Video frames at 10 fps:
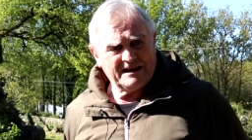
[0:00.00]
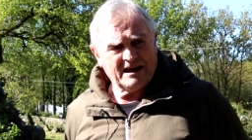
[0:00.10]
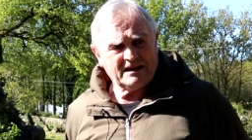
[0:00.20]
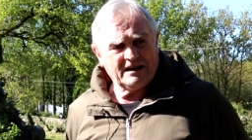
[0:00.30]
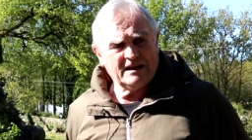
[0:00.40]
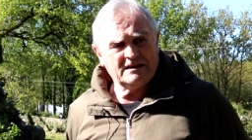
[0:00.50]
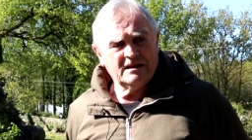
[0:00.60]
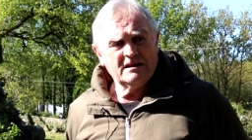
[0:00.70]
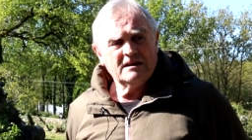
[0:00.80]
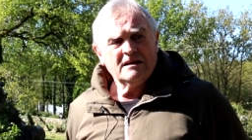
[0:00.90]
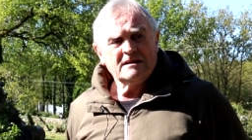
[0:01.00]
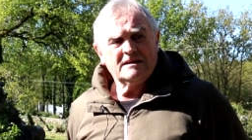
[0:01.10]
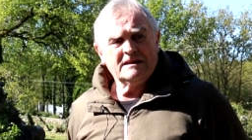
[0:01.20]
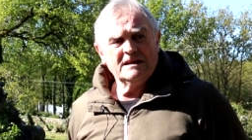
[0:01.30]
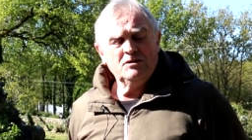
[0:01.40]
Carcrette
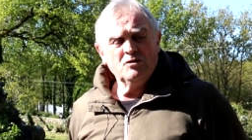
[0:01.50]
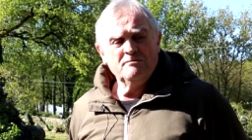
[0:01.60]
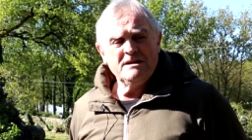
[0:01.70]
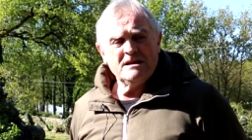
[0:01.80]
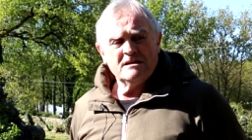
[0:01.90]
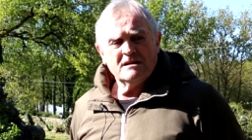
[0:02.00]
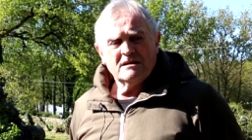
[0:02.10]
qui était nommé,